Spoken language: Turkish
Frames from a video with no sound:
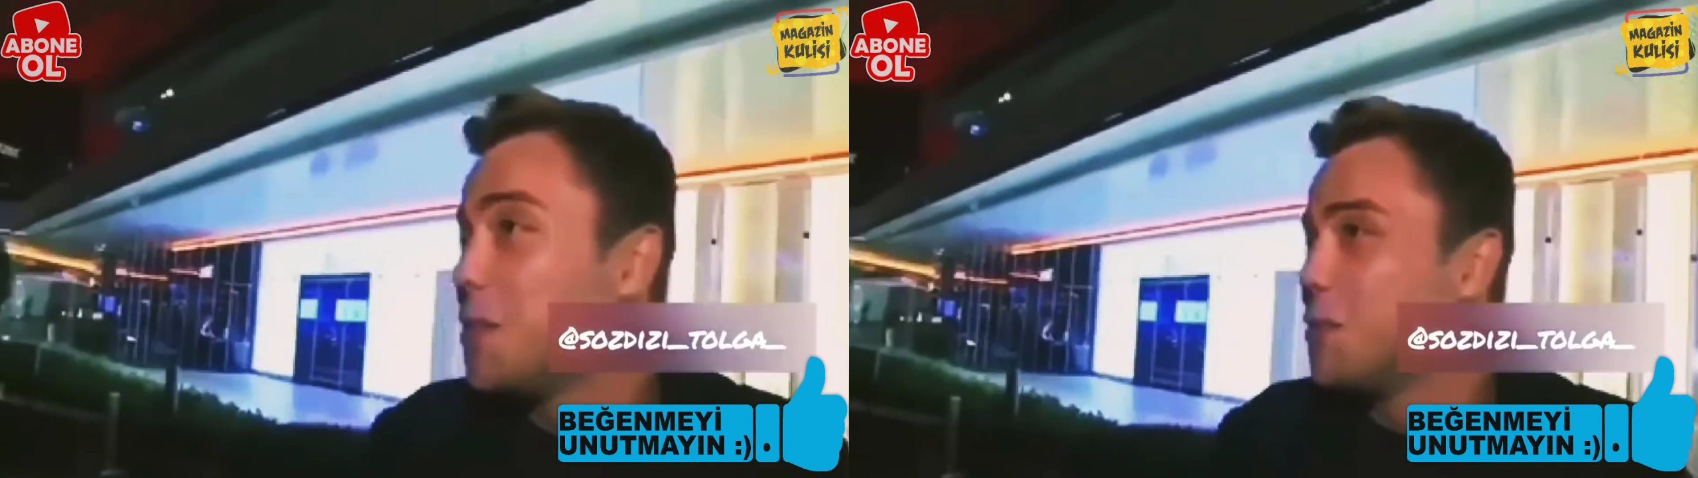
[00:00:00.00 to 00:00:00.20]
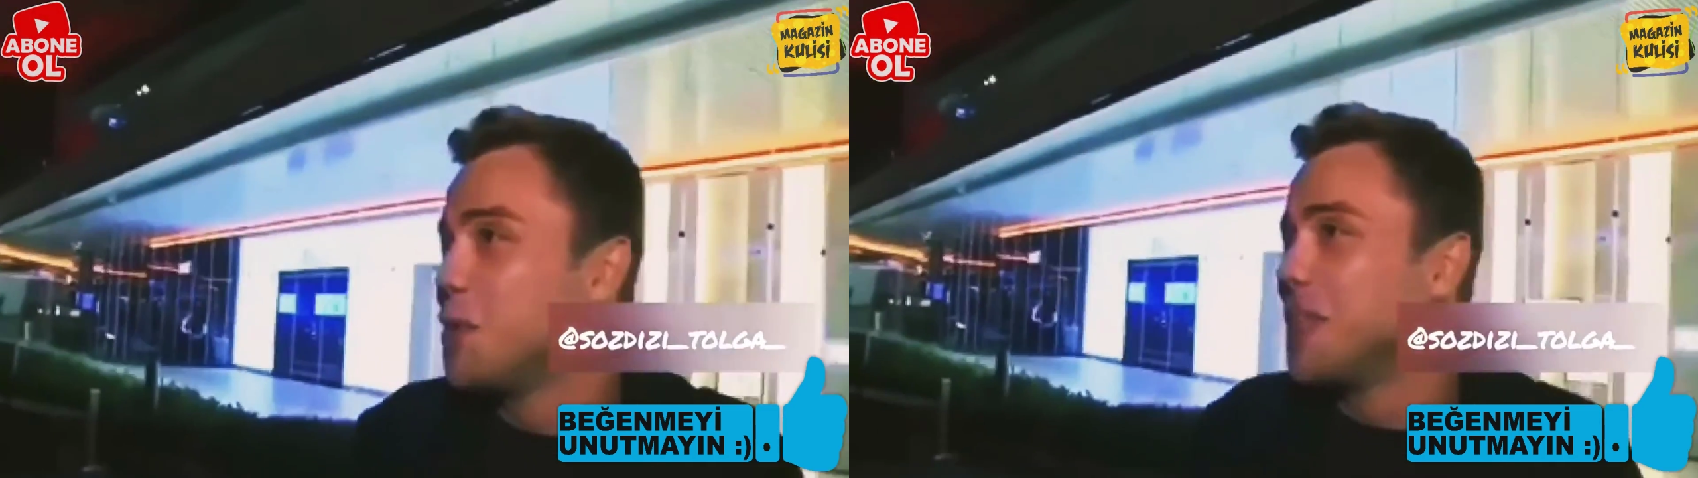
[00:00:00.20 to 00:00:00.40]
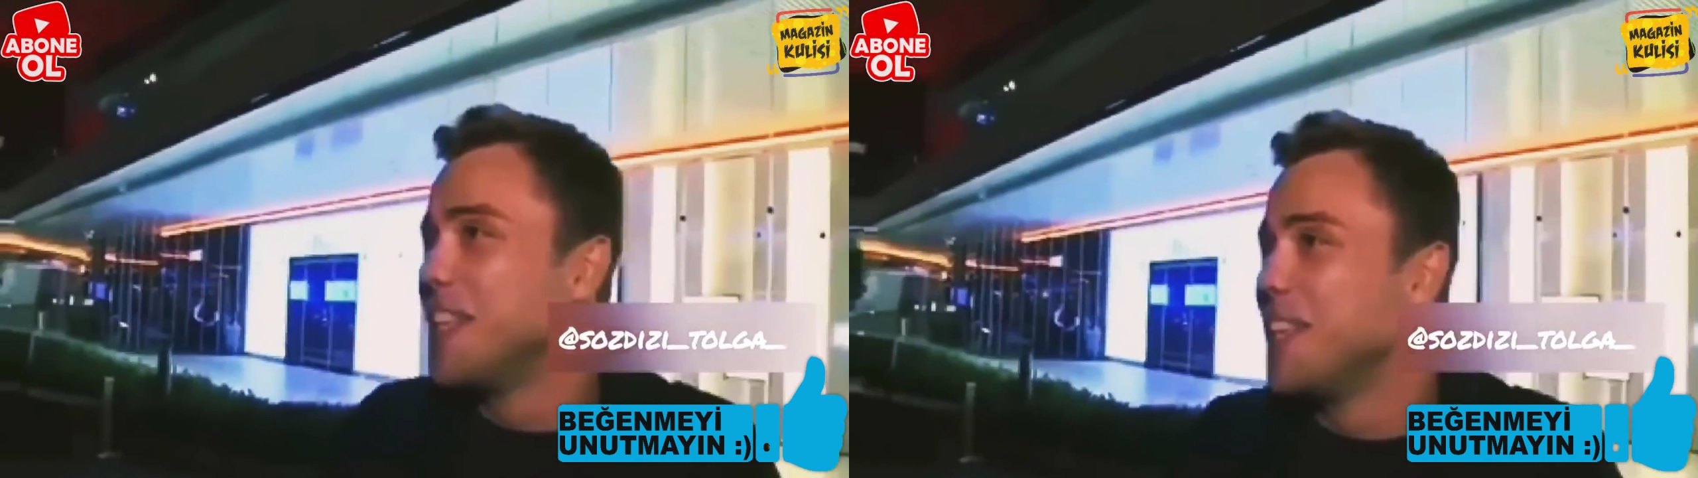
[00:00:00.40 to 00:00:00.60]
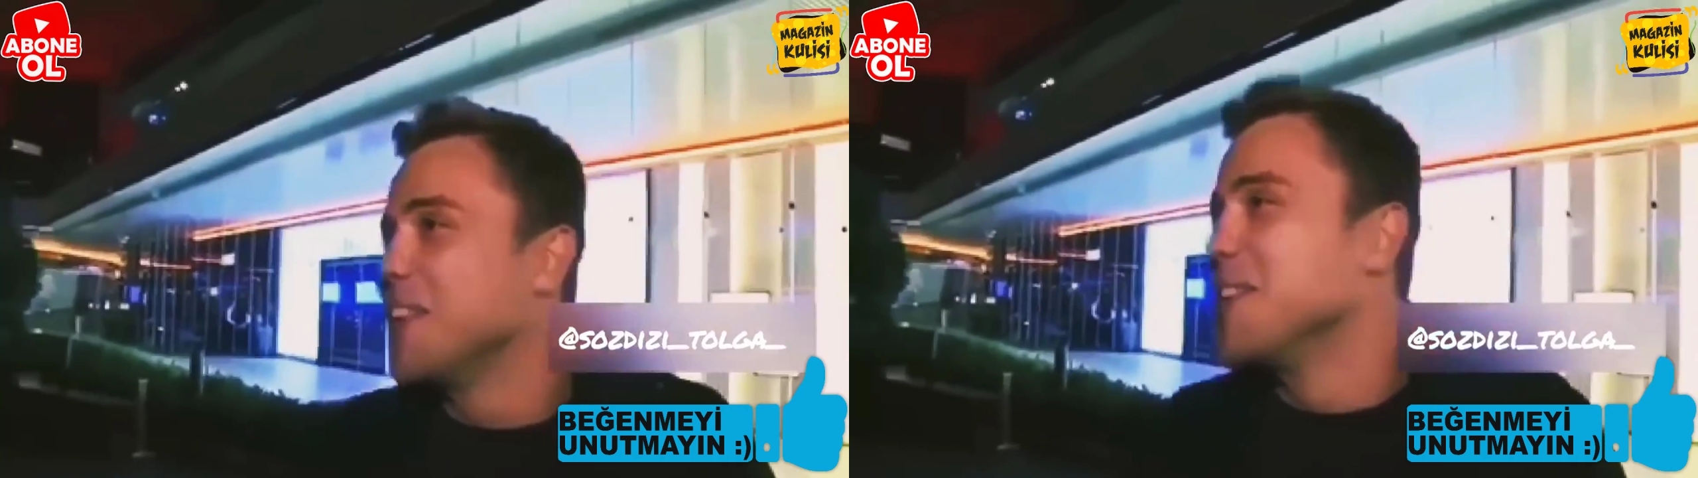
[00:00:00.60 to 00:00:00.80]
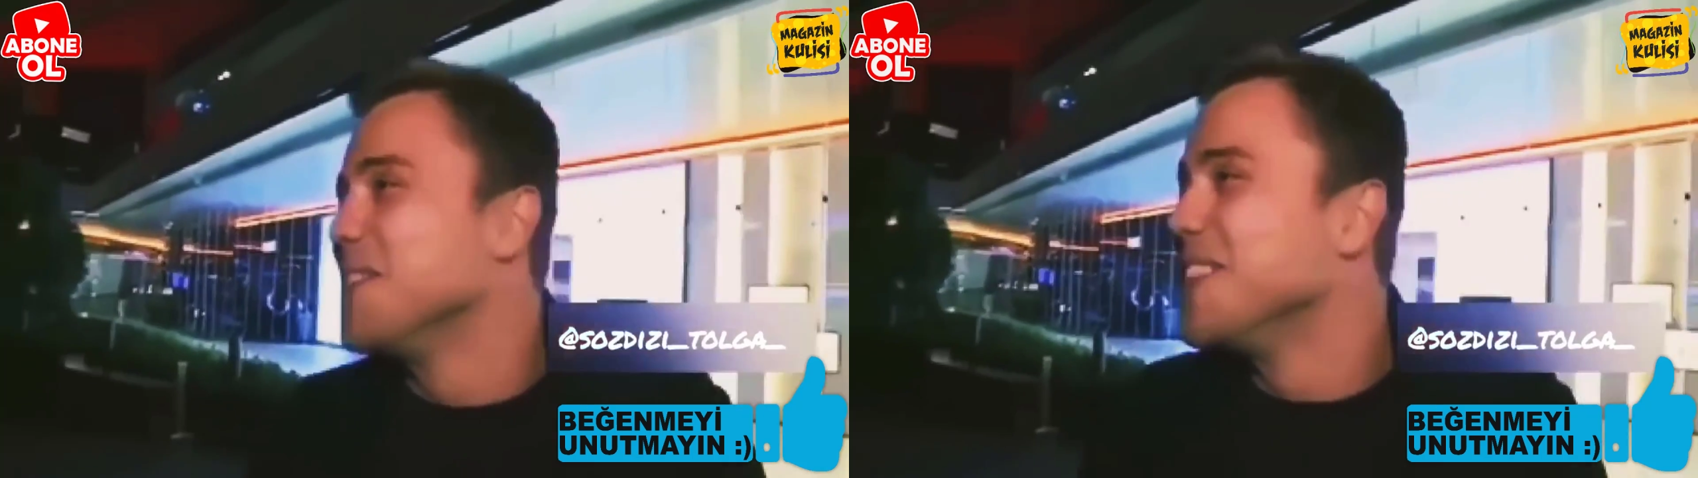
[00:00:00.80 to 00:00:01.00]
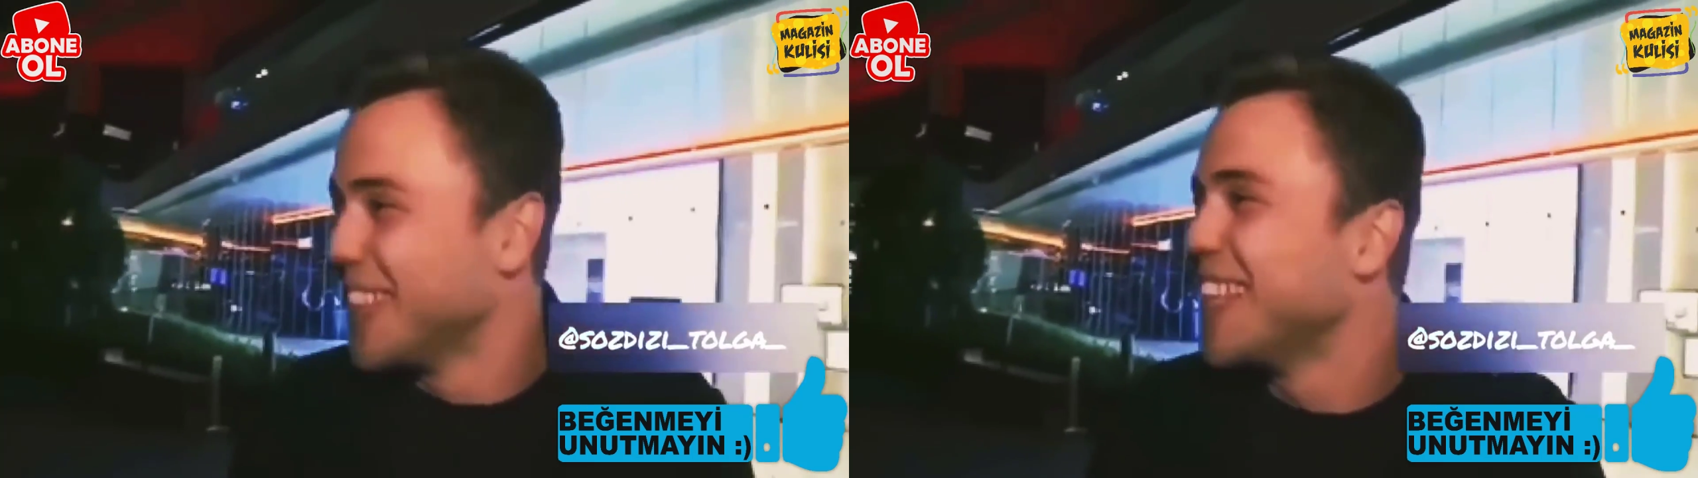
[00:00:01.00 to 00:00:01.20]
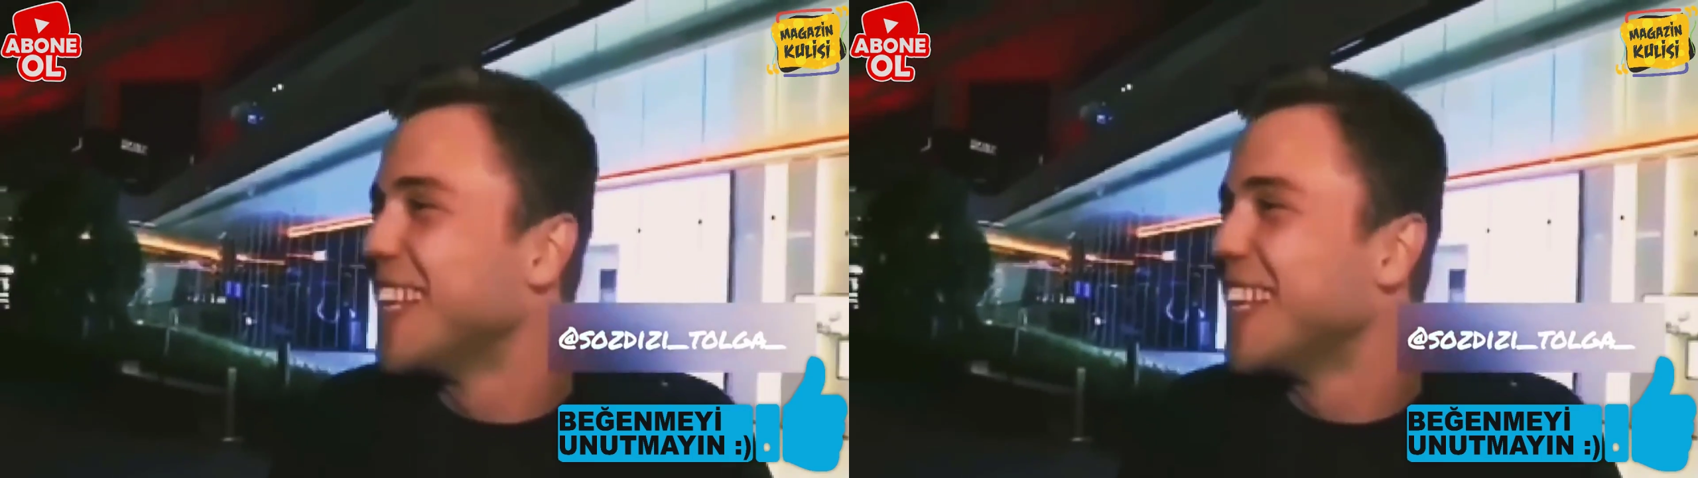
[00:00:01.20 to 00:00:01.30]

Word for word: Hiç vaktim olmuyor dinleniyorum.